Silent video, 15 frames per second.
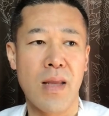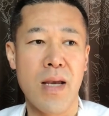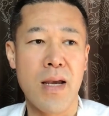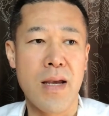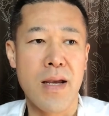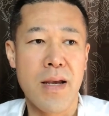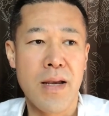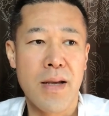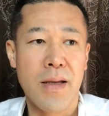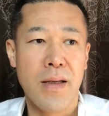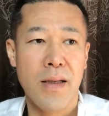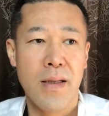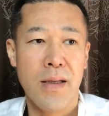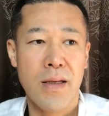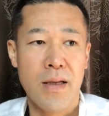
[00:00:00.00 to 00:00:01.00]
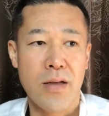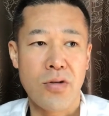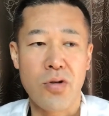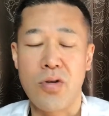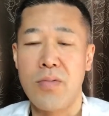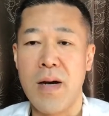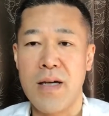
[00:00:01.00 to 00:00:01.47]
えー
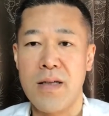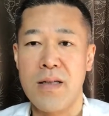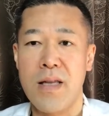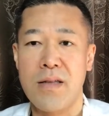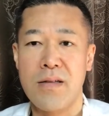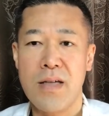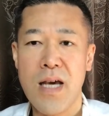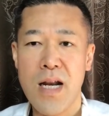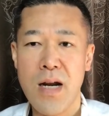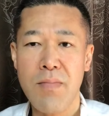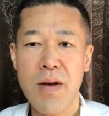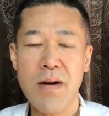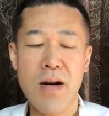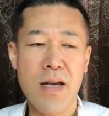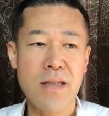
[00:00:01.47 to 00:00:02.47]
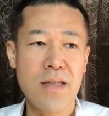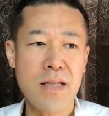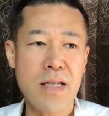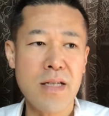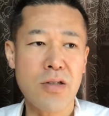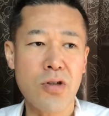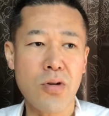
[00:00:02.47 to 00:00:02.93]
チョコバッキーですキャラメル味
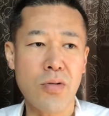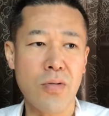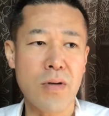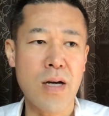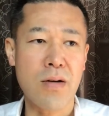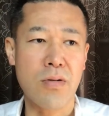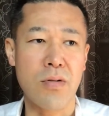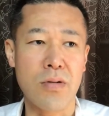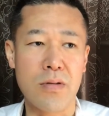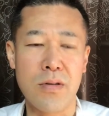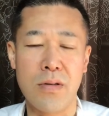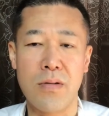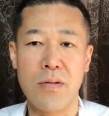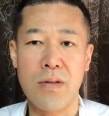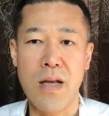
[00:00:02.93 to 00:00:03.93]
にチョコがこう